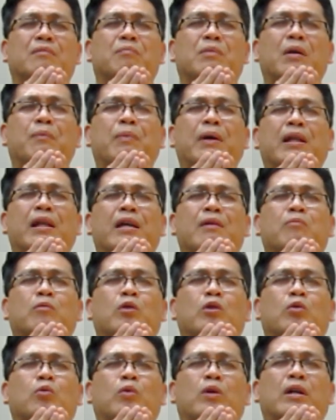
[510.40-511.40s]
Pagpalain mo
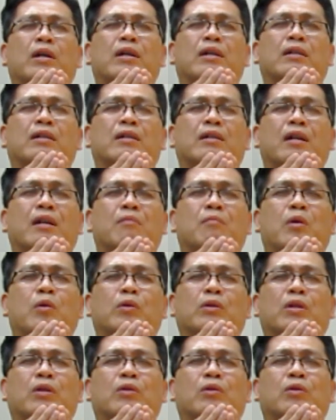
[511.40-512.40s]
nawa ang
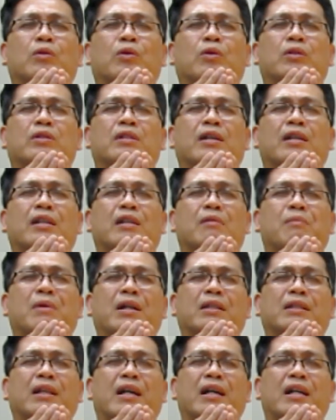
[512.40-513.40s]
bawat nanonood sa kanilang
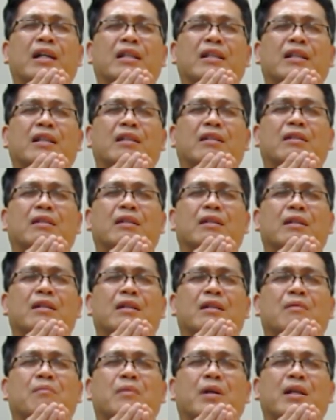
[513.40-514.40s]
mga tahanan,
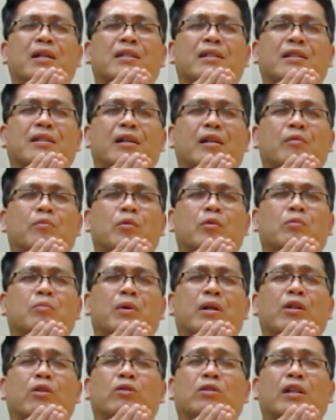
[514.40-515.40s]
maging sa cellphone
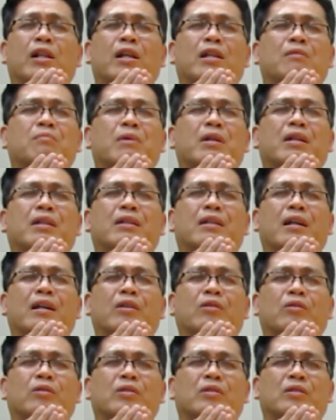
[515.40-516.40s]
man o sa lahat man ang
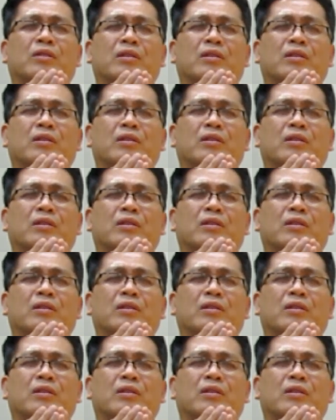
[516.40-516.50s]
dako.